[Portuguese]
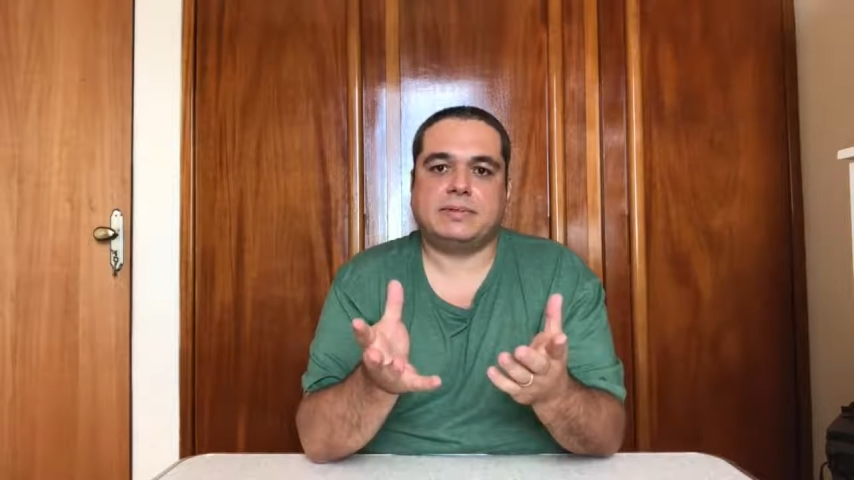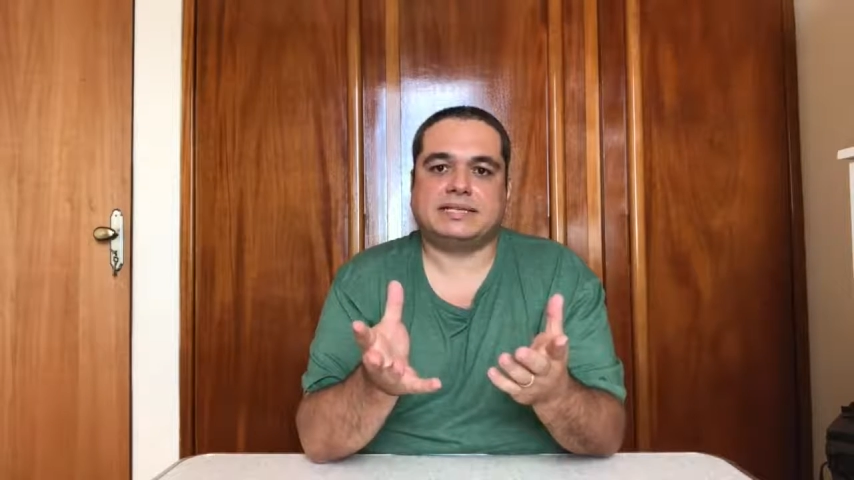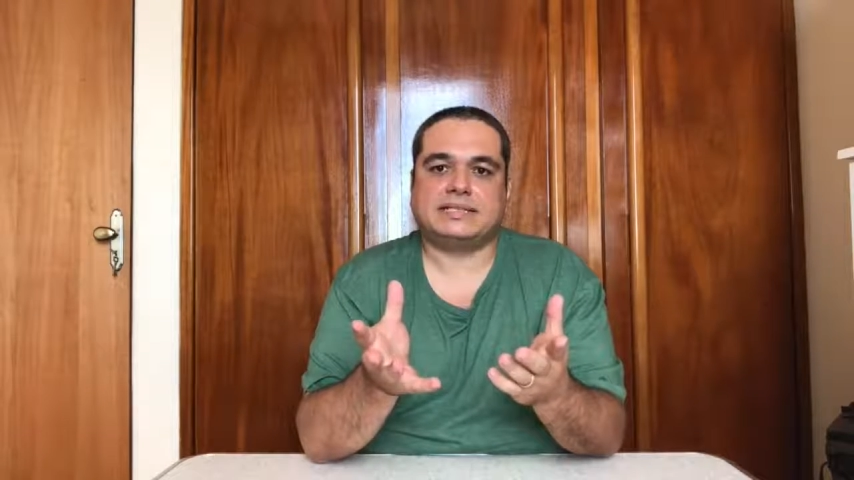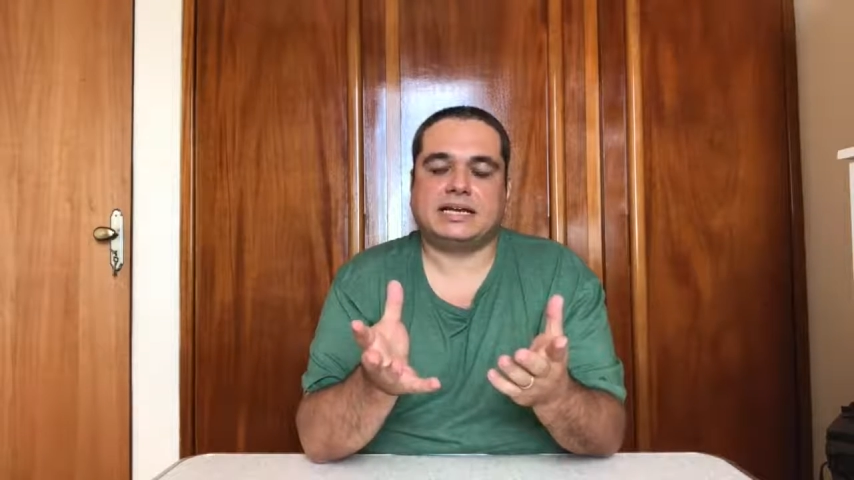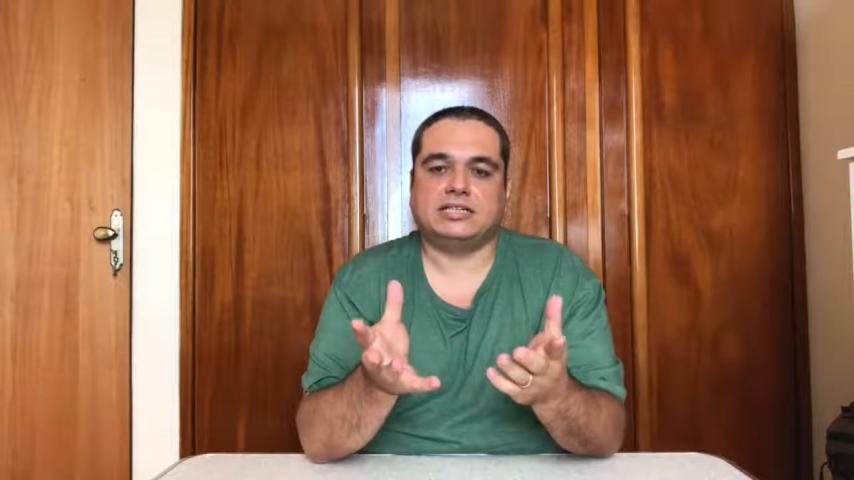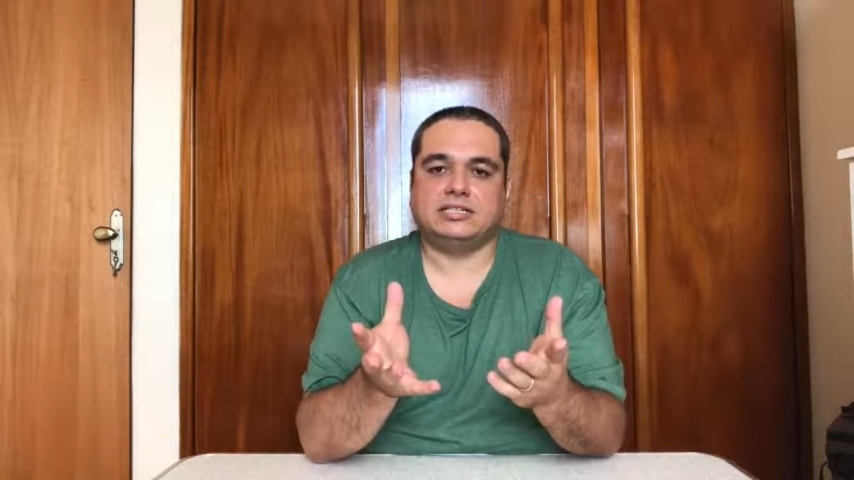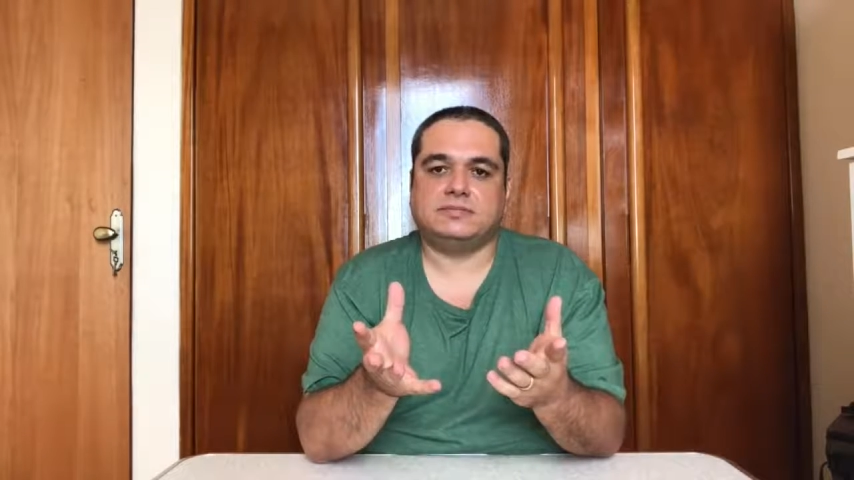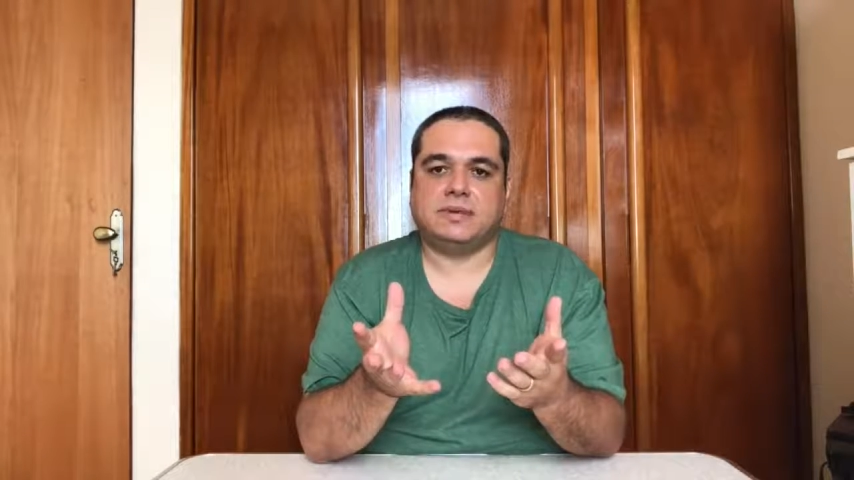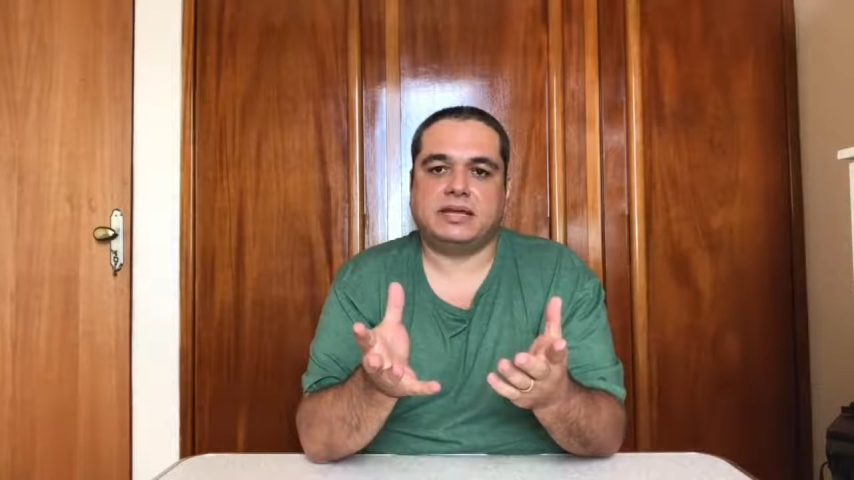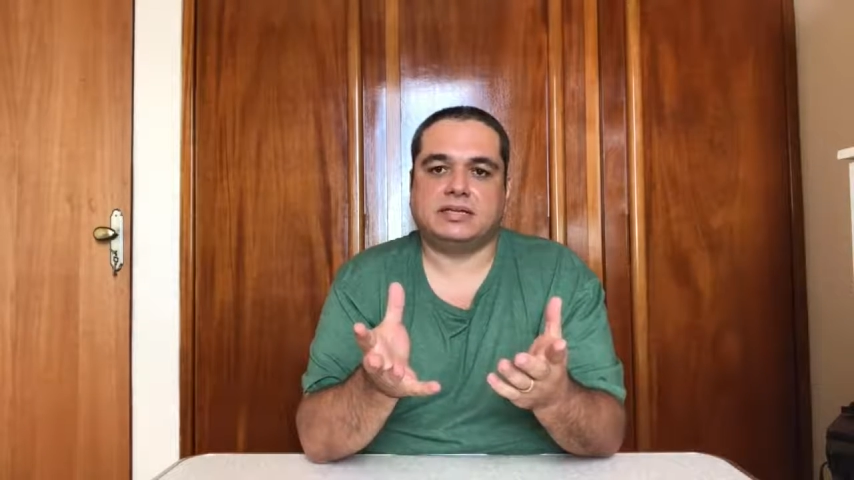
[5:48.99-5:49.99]
mensagem de
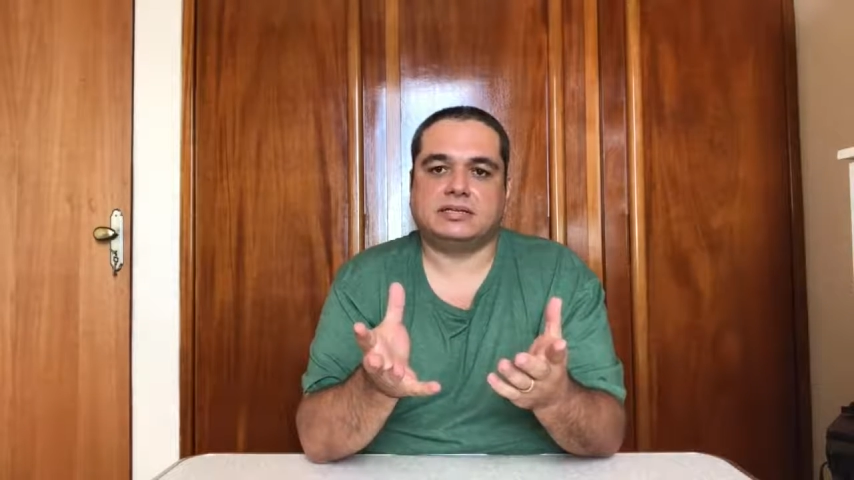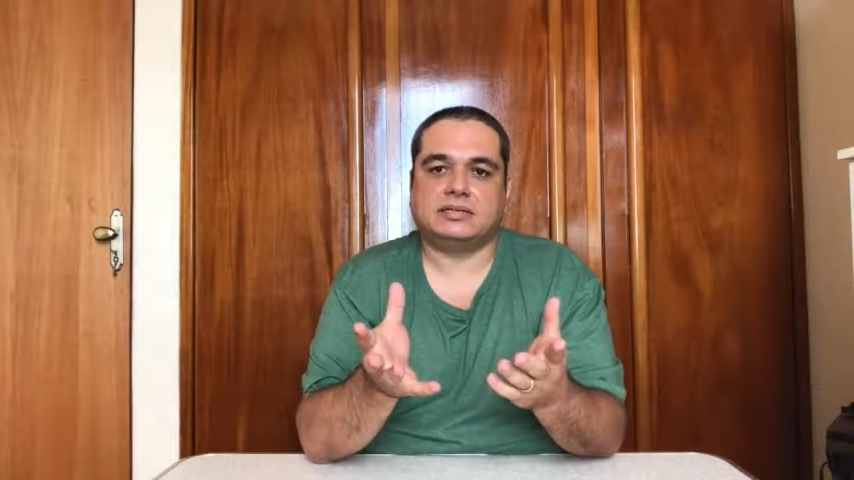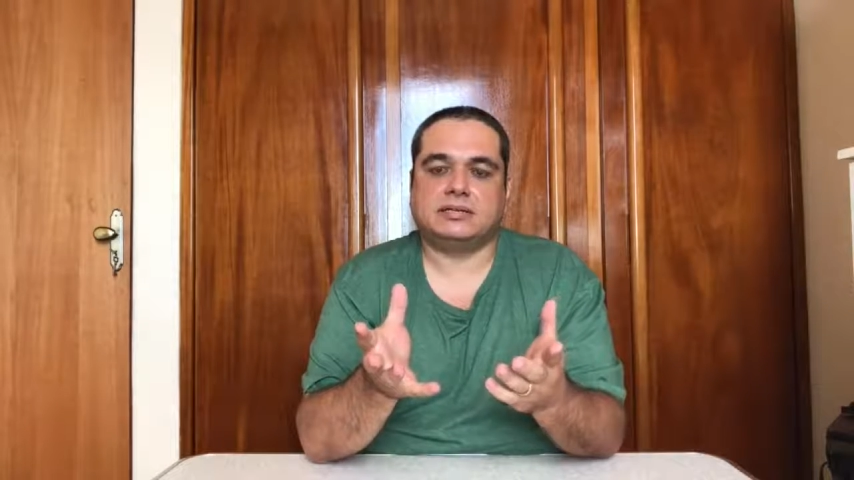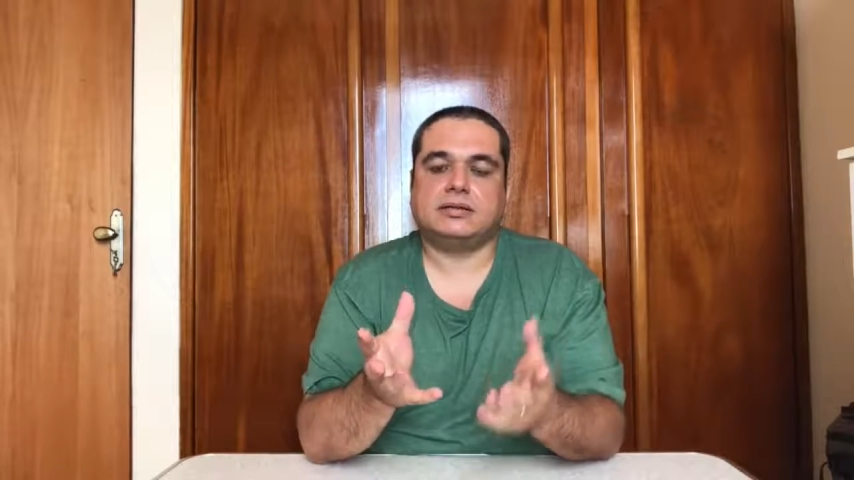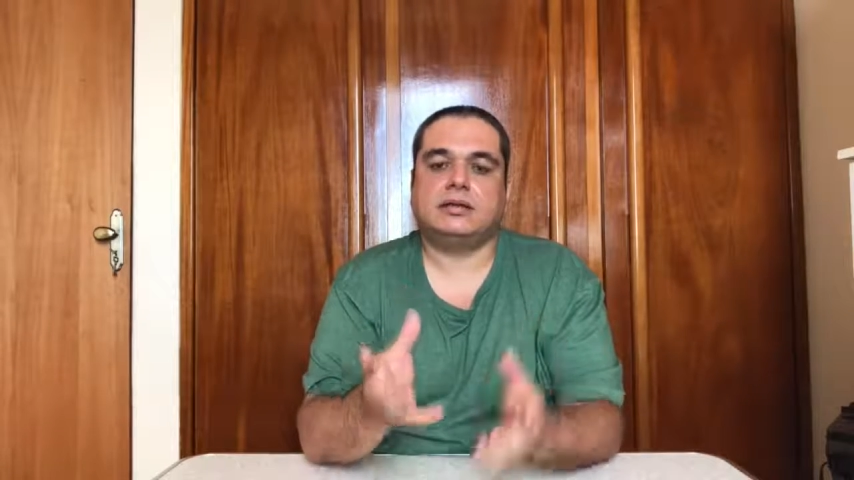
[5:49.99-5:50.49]
esperança.